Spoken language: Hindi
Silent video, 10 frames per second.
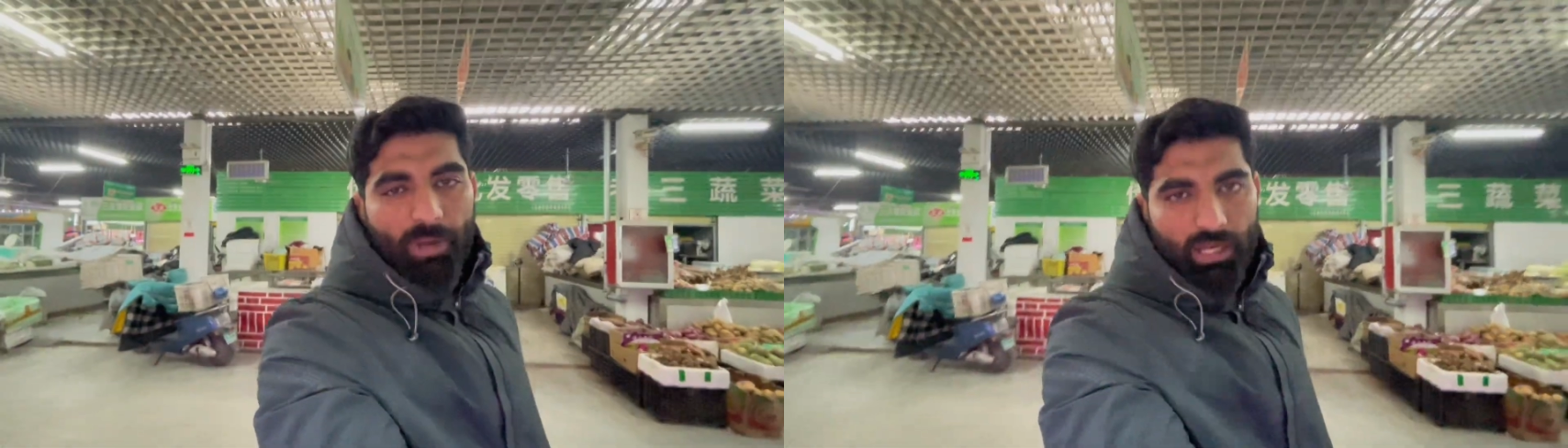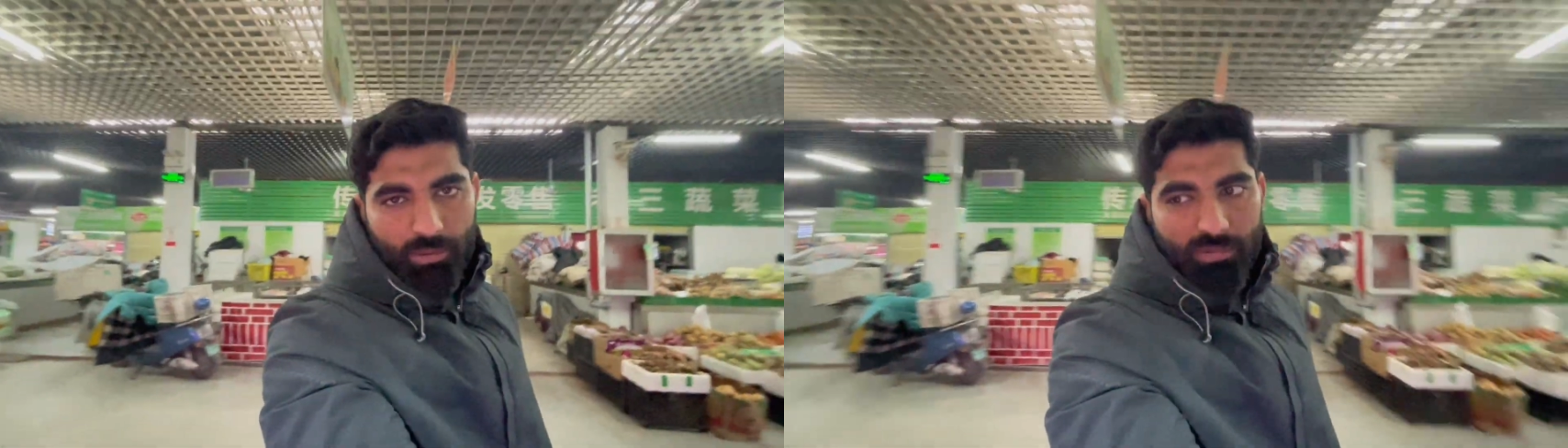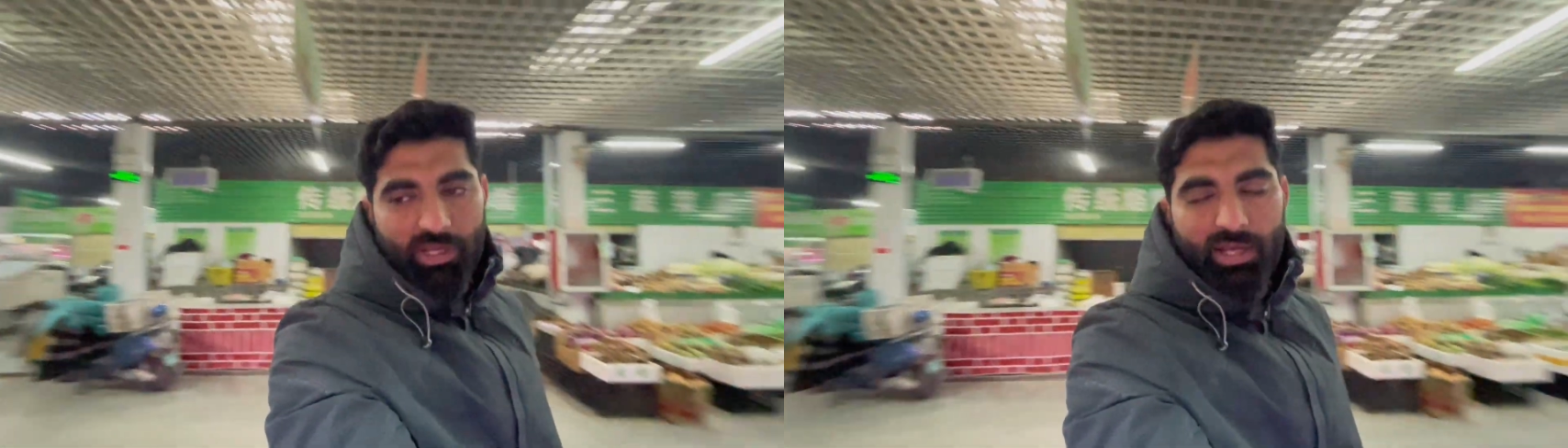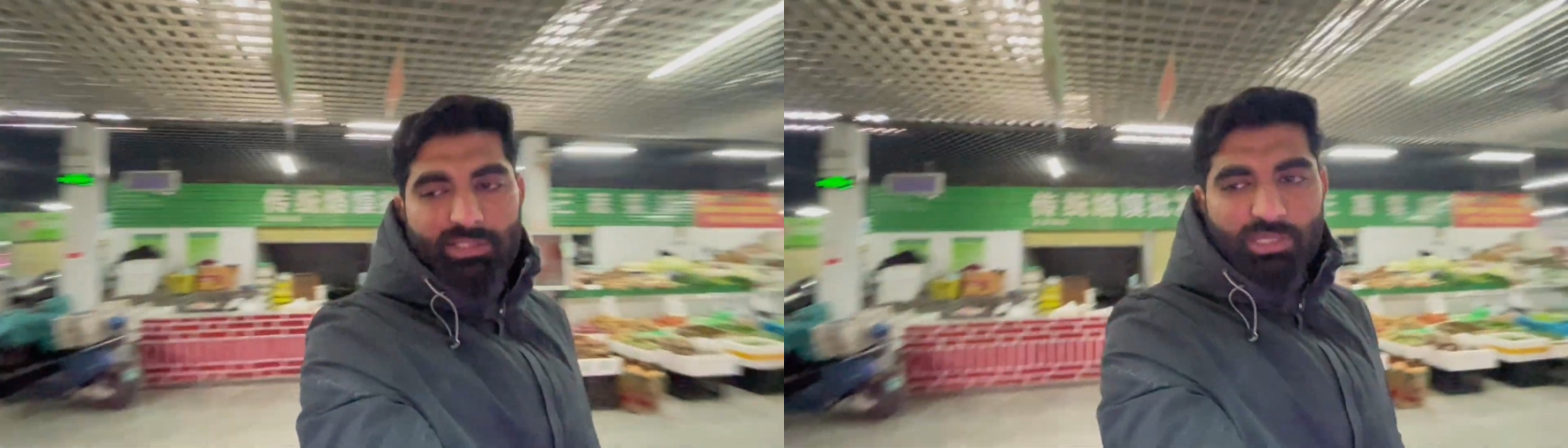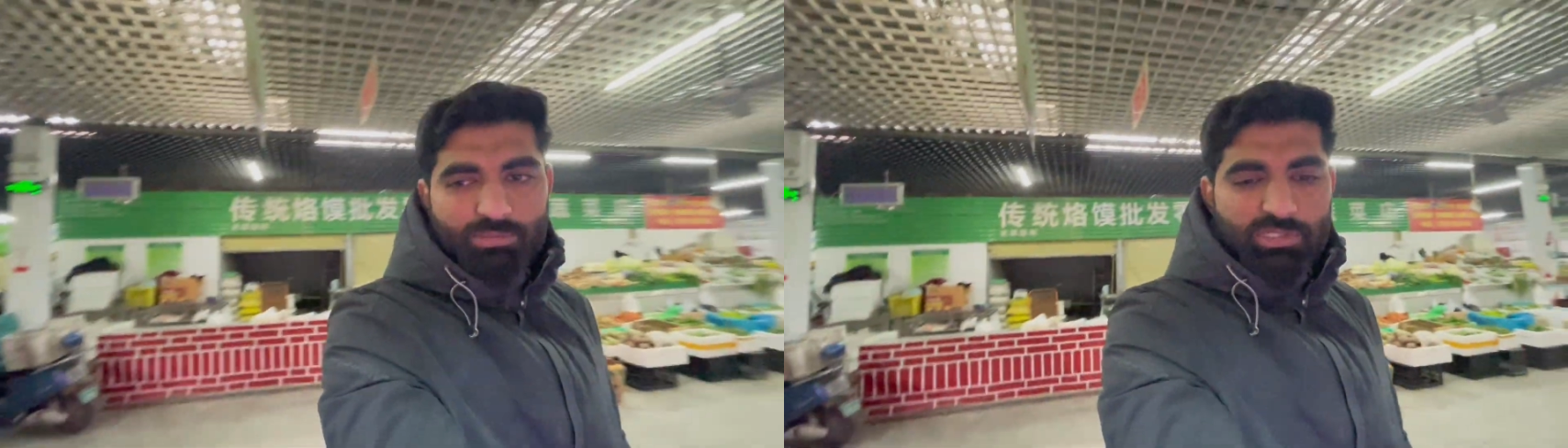पहले भी बताया
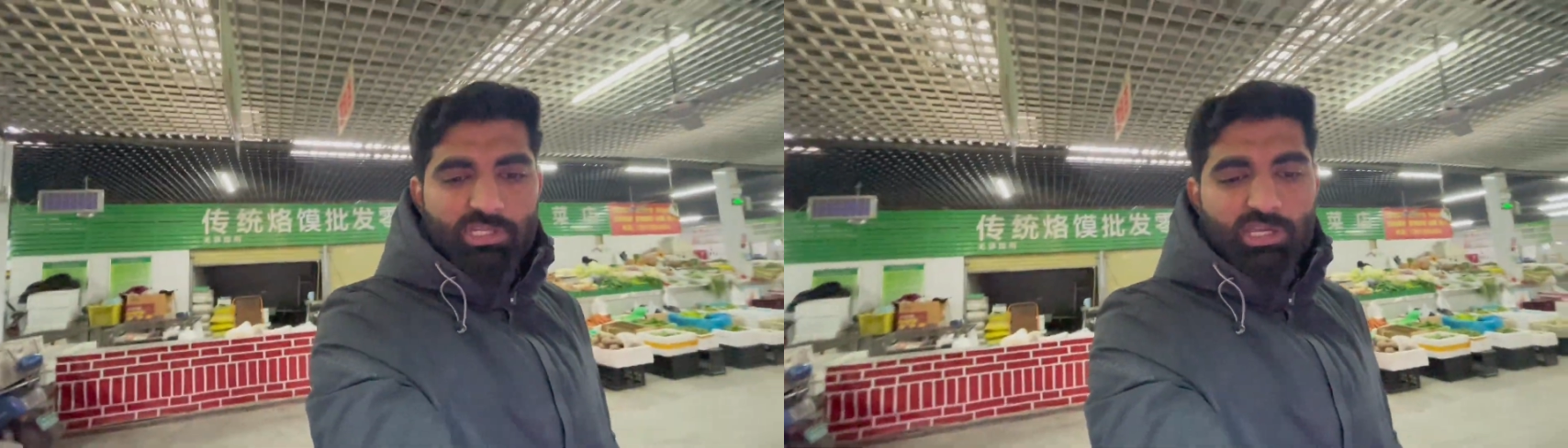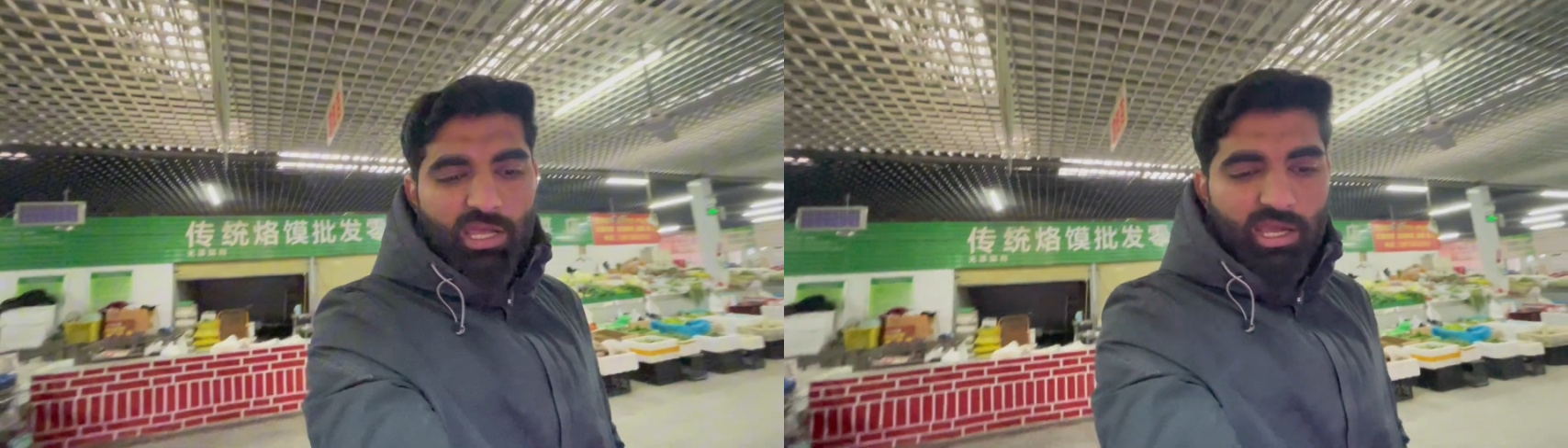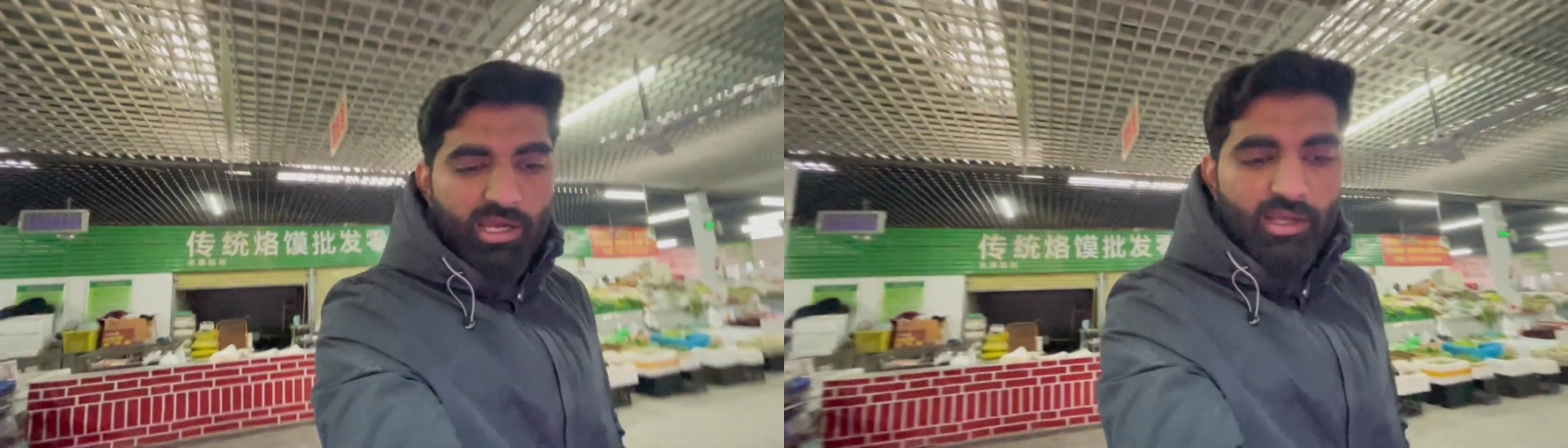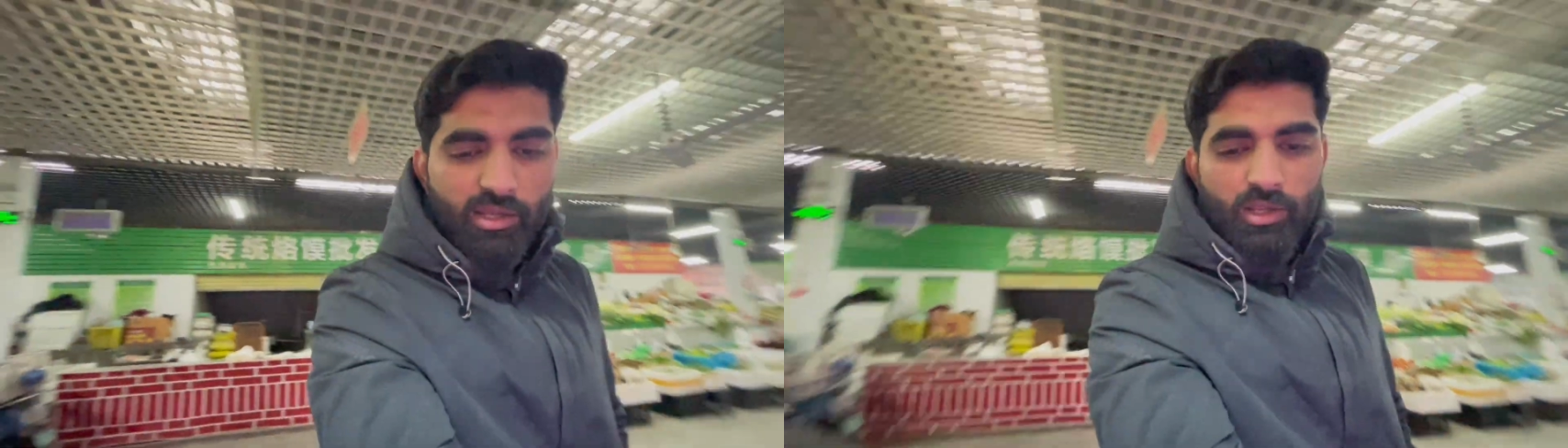सब्ज़ी है